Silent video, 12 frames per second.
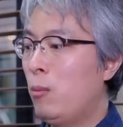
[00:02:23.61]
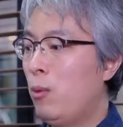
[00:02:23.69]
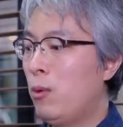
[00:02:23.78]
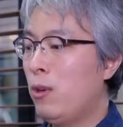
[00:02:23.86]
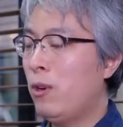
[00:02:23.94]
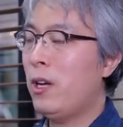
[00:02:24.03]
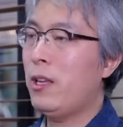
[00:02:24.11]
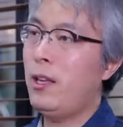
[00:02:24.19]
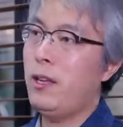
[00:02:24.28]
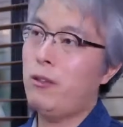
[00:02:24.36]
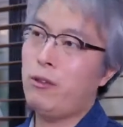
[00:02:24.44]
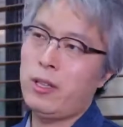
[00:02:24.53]
폭력에
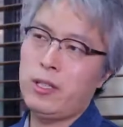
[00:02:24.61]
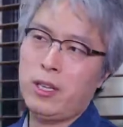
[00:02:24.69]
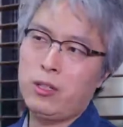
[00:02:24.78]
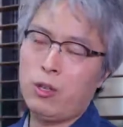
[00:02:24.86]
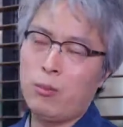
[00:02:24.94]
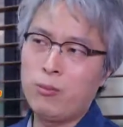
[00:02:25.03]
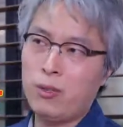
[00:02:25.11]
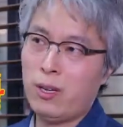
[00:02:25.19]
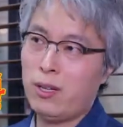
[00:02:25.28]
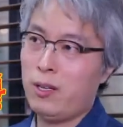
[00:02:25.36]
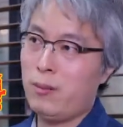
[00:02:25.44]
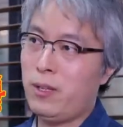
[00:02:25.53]
대해서 굉장한
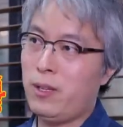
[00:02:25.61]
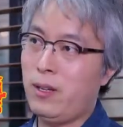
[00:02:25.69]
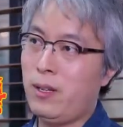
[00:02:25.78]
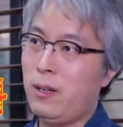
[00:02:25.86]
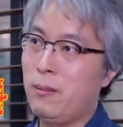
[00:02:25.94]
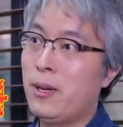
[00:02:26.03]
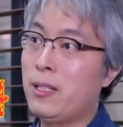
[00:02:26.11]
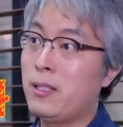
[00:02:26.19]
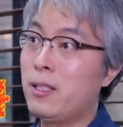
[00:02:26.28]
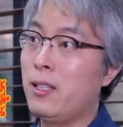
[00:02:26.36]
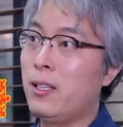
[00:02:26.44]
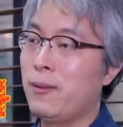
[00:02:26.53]
전문가가 됩니다.
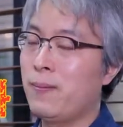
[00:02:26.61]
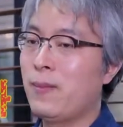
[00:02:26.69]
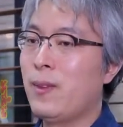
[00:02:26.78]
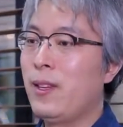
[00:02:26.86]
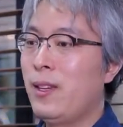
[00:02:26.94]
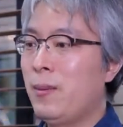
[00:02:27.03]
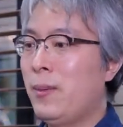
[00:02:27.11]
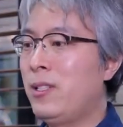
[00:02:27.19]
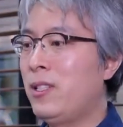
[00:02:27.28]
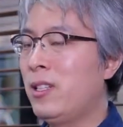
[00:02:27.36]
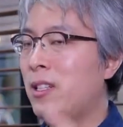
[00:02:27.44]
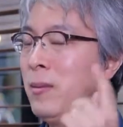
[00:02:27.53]
마치
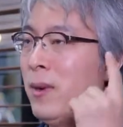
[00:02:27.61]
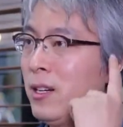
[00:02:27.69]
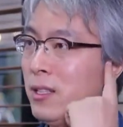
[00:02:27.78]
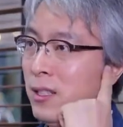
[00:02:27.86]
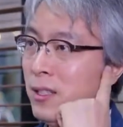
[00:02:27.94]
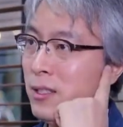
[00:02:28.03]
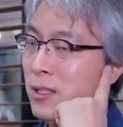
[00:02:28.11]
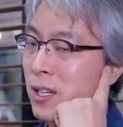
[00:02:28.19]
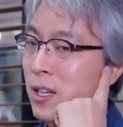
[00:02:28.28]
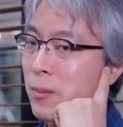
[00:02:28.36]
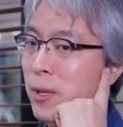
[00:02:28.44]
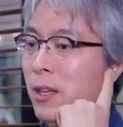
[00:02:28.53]
마치 음악을 듣는
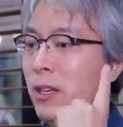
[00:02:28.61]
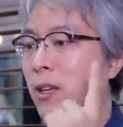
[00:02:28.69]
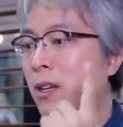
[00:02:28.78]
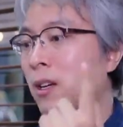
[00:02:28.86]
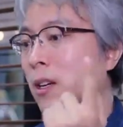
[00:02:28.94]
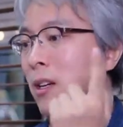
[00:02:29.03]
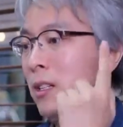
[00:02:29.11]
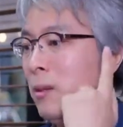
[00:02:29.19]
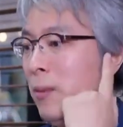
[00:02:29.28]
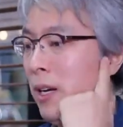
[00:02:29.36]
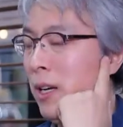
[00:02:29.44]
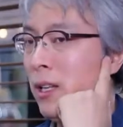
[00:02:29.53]
사람이
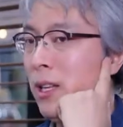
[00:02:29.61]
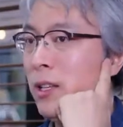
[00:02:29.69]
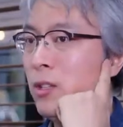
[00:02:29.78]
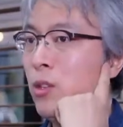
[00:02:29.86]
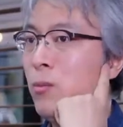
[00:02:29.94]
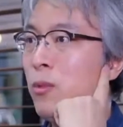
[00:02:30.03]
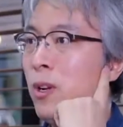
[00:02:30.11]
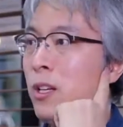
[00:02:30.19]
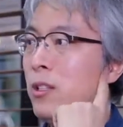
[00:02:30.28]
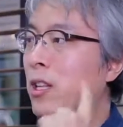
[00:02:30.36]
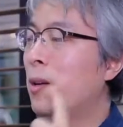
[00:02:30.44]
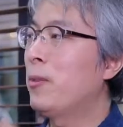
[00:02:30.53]
음악에 대해서
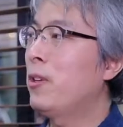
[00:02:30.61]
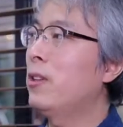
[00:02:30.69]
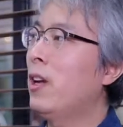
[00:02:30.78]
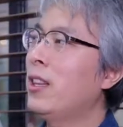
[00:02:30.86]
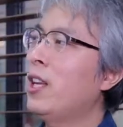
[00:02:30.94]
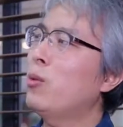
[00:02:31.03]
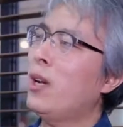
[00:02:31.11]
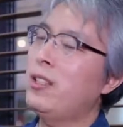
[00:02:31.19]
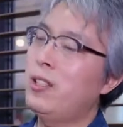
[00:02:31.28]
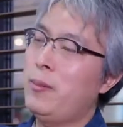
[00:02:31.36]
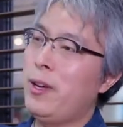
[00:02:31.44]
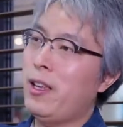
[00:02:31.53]
전문가가 있어 남들은 아 다
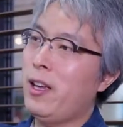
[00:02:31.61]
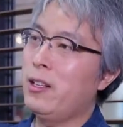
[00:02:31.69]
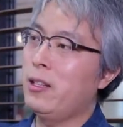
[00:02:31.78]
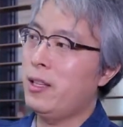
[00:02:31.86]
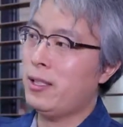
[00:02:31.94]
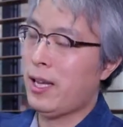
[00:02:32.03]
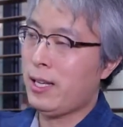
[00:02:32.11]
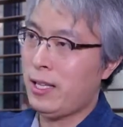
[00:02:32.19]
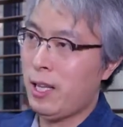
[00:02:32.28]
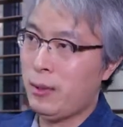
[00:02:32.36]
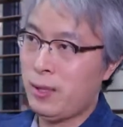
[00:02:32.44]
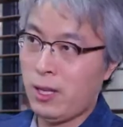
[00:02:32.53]
똑같은 음악이 하는데
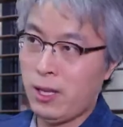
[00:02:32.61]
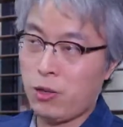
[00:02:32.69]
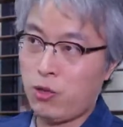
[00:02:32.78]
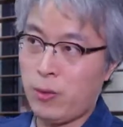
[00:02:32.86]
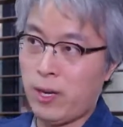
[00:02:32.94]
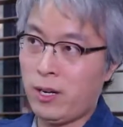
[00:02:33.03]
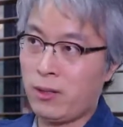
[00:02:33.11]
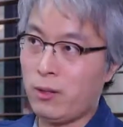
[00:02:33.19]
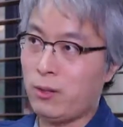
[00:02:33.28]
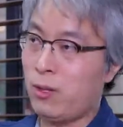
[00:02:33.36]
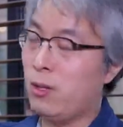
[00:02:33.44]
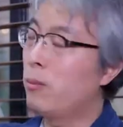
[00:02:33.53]
세세하게 구별하는
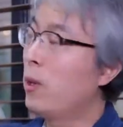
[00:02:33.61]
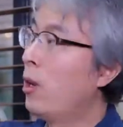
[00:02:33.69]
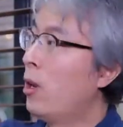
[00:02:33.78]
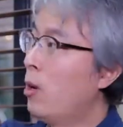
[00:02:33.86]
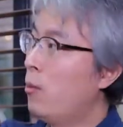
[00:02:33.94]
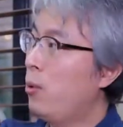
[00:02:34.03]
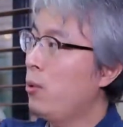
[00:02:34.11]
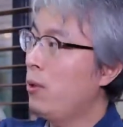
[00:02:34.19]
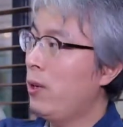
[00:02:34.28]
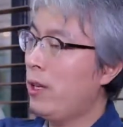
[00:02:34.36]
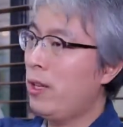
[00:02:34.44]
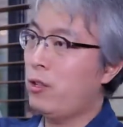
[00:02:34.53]
것처럼
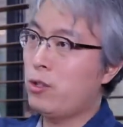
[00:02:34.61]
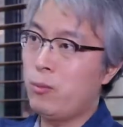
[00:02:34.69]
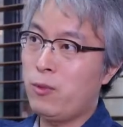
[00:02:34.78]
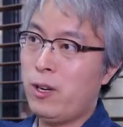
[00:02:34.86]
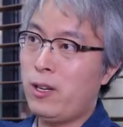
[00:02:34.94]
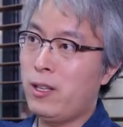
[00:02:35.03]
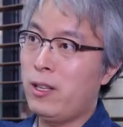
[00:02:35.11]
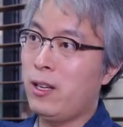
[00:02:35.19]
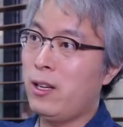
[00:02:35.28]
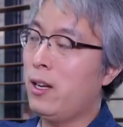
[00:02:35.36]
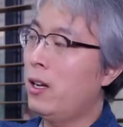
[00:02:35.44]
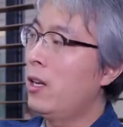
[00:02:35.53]
폭력에 대해서 전문가가
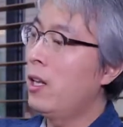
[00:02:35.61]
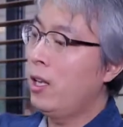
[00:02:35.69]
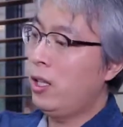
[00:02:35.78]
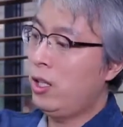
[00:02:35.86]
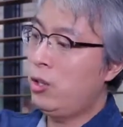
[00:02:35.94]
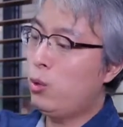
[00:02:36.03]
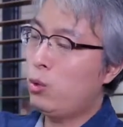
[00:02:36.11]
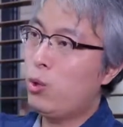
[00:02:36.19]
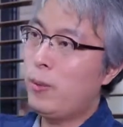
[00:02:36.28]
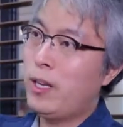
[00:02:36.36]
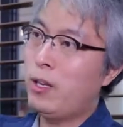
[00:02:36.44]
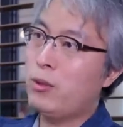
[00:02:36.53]
되니까 이
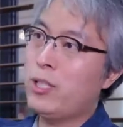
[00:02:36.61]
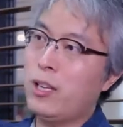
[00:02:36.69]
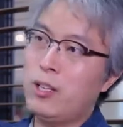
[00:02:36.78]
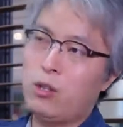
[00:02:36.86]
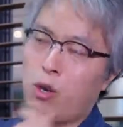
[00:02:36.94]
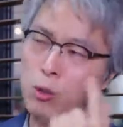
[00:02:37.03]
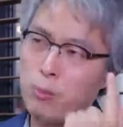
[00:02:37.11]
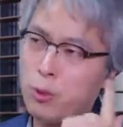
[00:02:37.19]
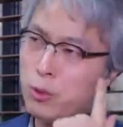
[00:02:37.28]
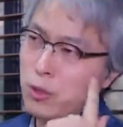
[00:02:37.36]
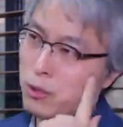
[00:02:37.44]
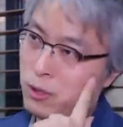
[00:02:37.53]
정도만 해도 자기는 덜
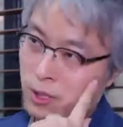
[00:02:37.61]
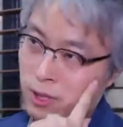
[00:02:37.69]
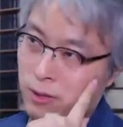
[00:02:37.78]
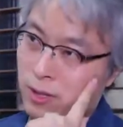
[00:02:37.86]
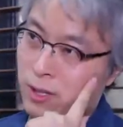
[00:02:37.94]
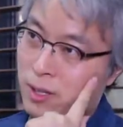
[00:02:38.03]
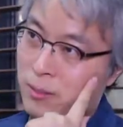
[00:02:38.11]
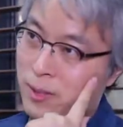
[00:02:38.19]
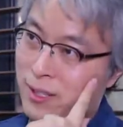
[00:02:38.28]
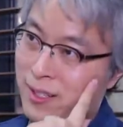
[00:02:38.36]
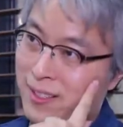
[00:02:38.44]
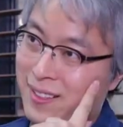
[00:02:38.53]
폭력적이라고
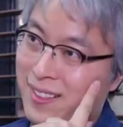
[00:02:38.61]
생각합니다.